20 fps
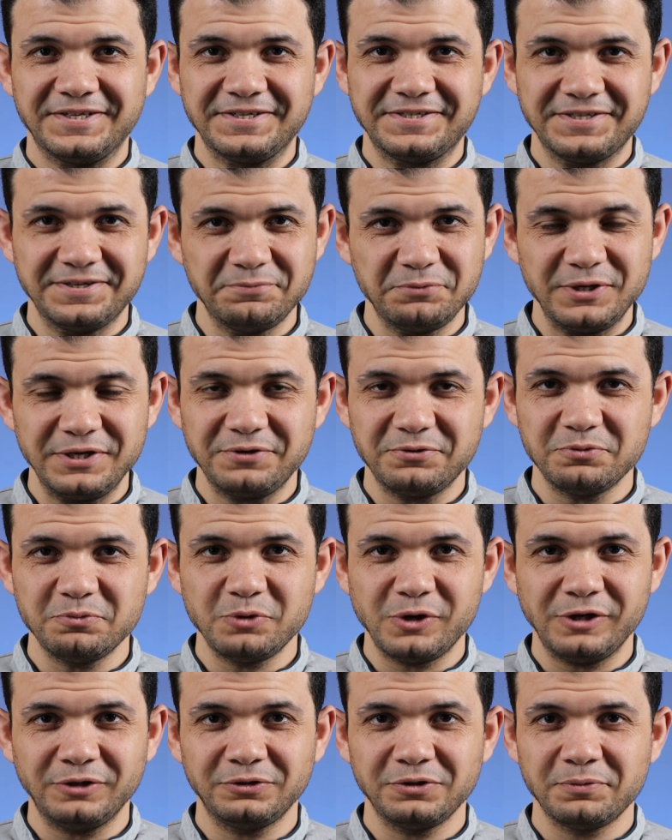السلام عليكم
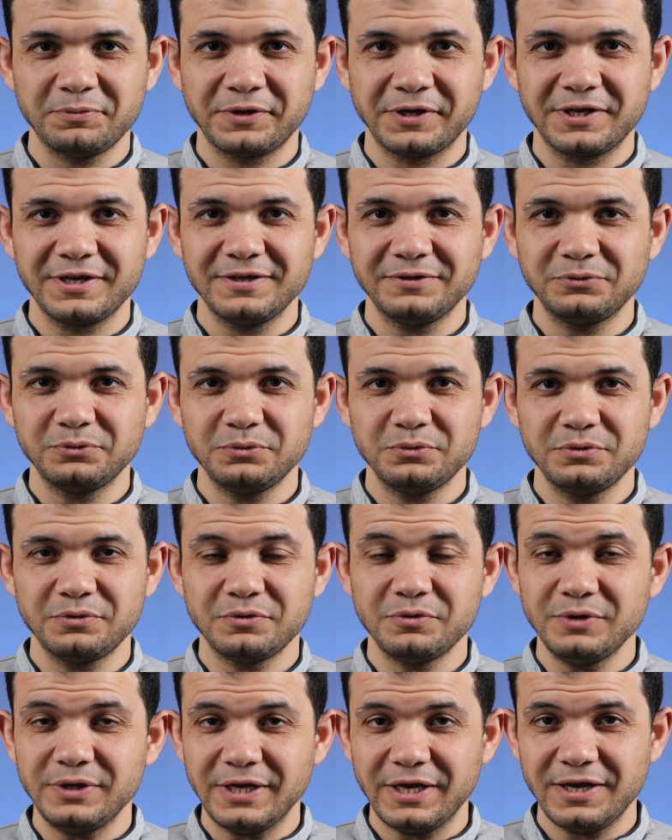ورحمة الله وبركاته
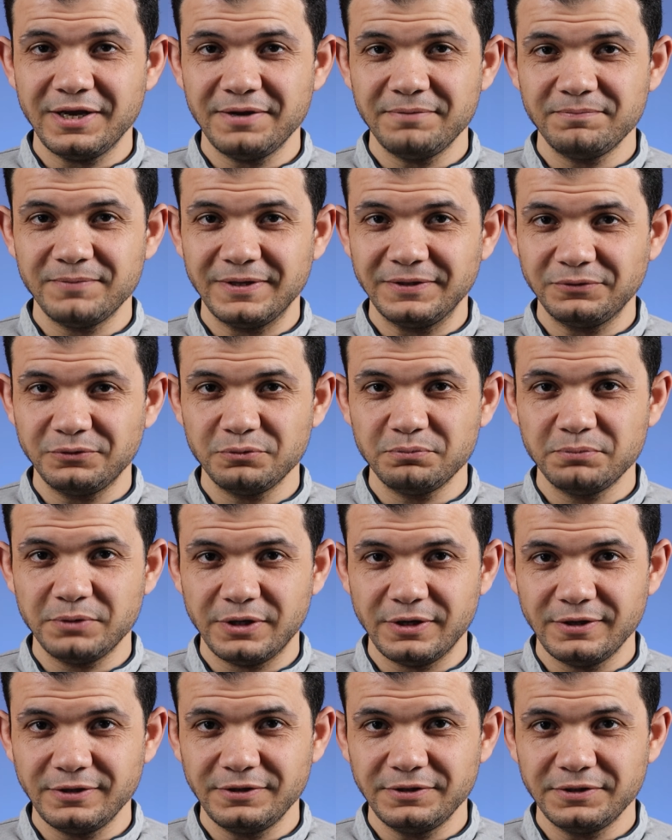كل عام أنتم
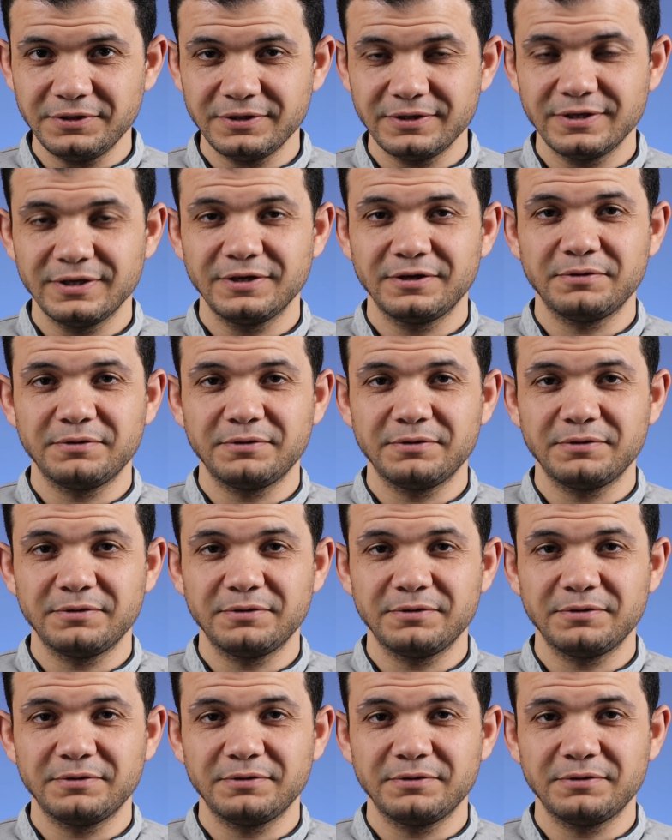بخير